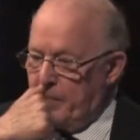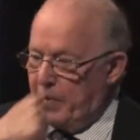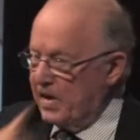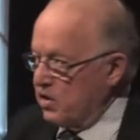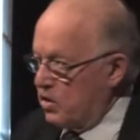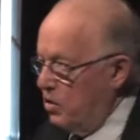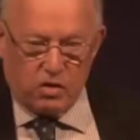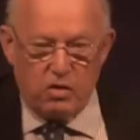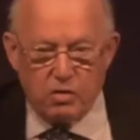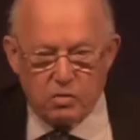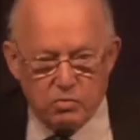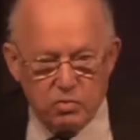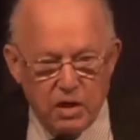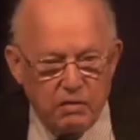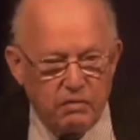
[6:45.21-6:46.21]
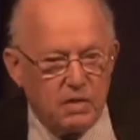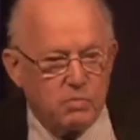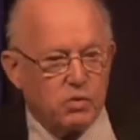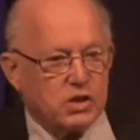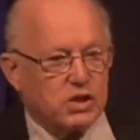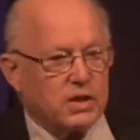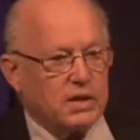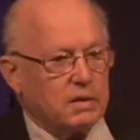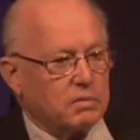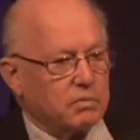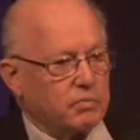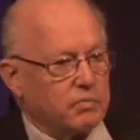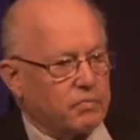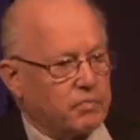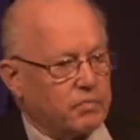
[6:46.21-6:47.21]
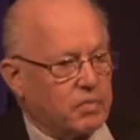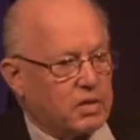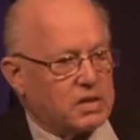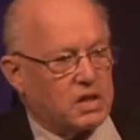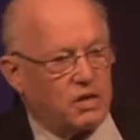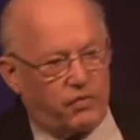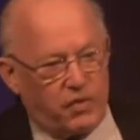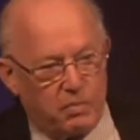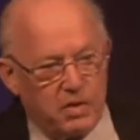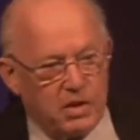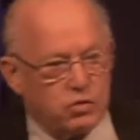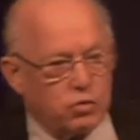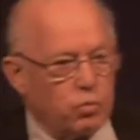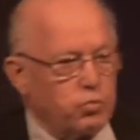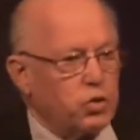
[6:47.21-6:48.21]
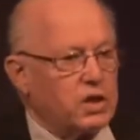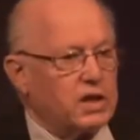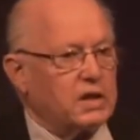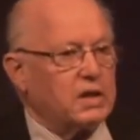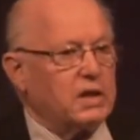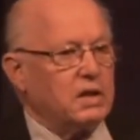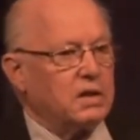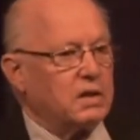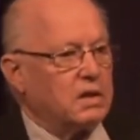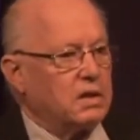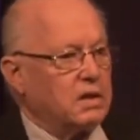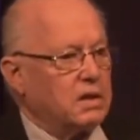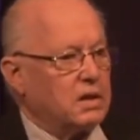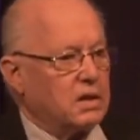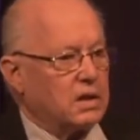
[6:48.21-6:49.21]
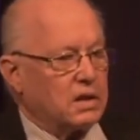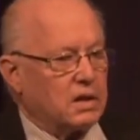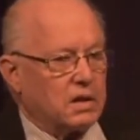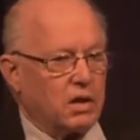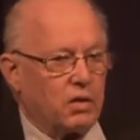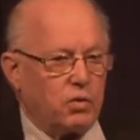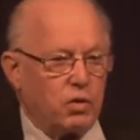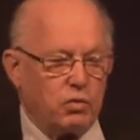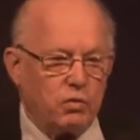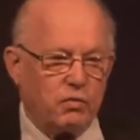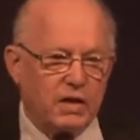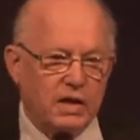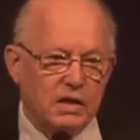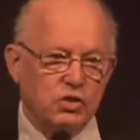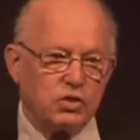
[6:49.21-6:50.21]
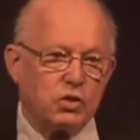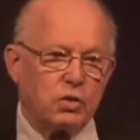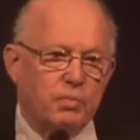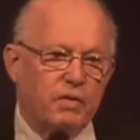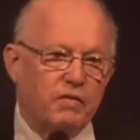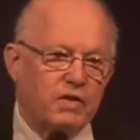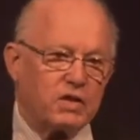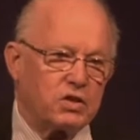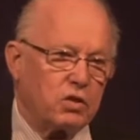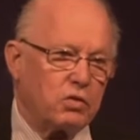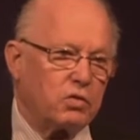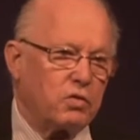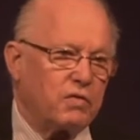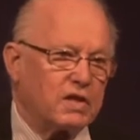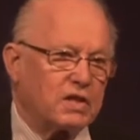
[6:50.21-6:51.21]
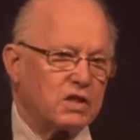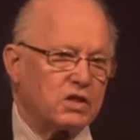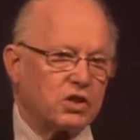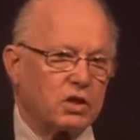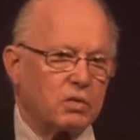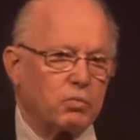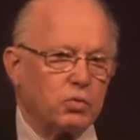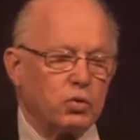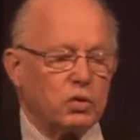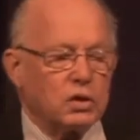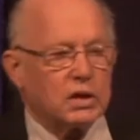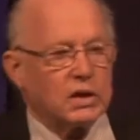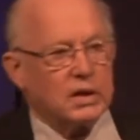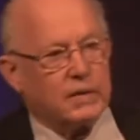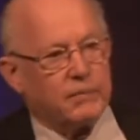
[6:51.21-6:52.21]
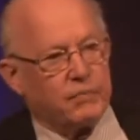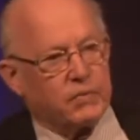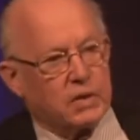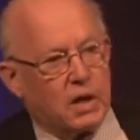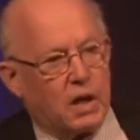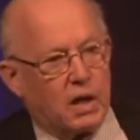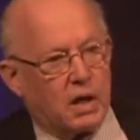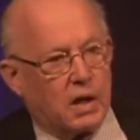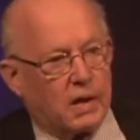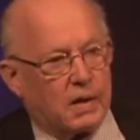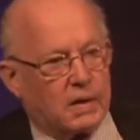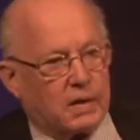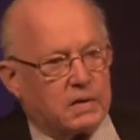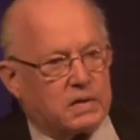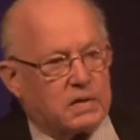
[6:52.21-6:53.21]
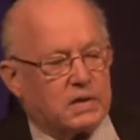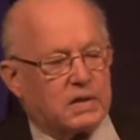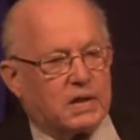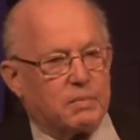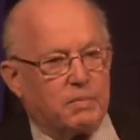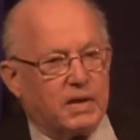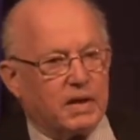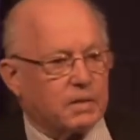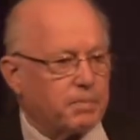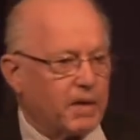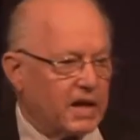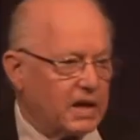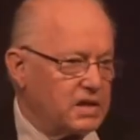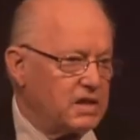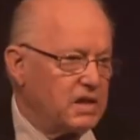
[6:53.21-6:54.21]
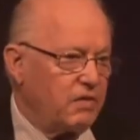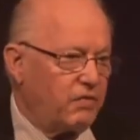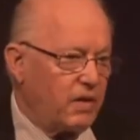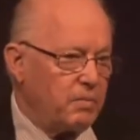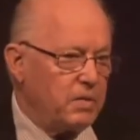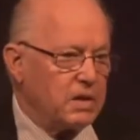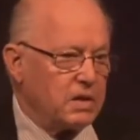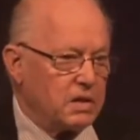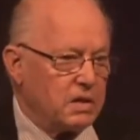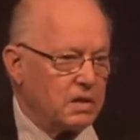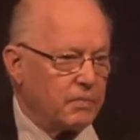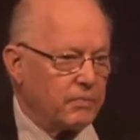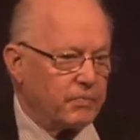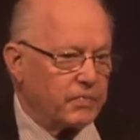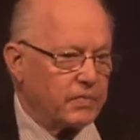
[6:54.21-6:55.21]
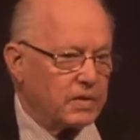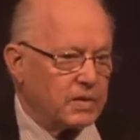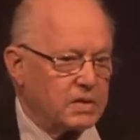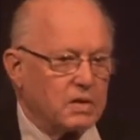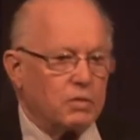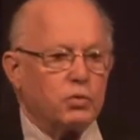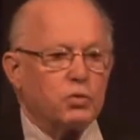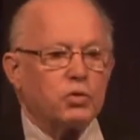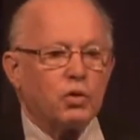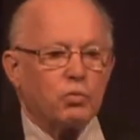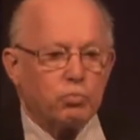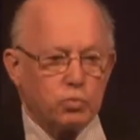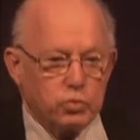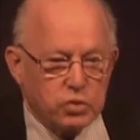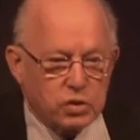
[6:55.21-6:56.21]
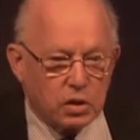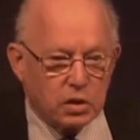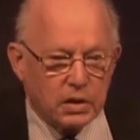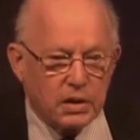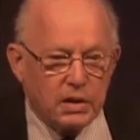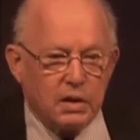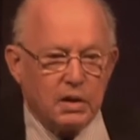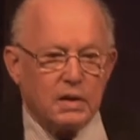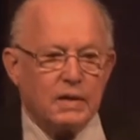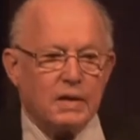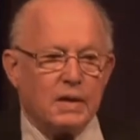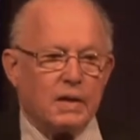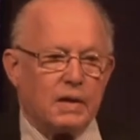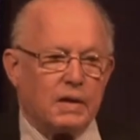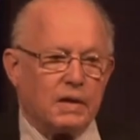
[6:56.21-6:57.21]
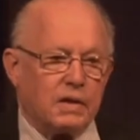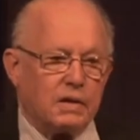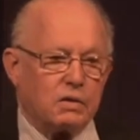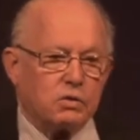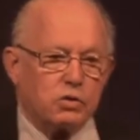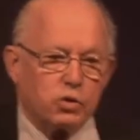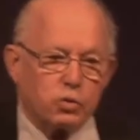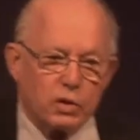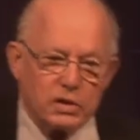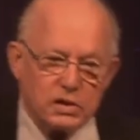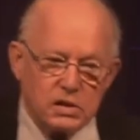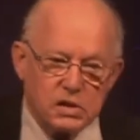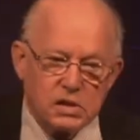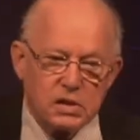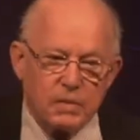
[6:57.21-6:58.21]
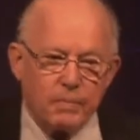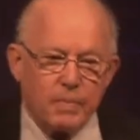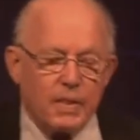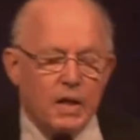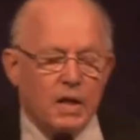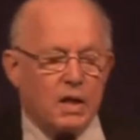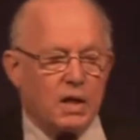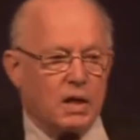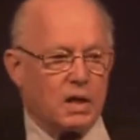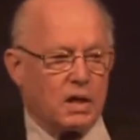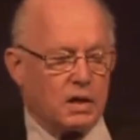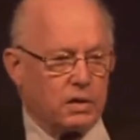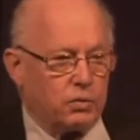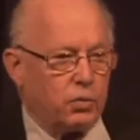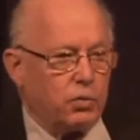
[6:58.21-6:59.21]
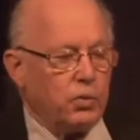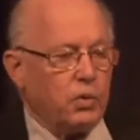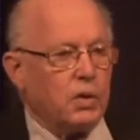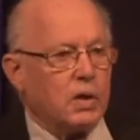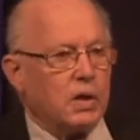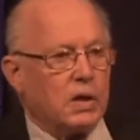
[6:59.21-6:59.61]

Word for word: parce que le coût de la vie est moins cher, parce que les familles sont mieux traitées. Il y a eu un ouvrage d'un professeur de l'Université de Sherbrooke qui dit Québec, paradis des familles. C'est Luc Godbout, et, et Joannis, les deux.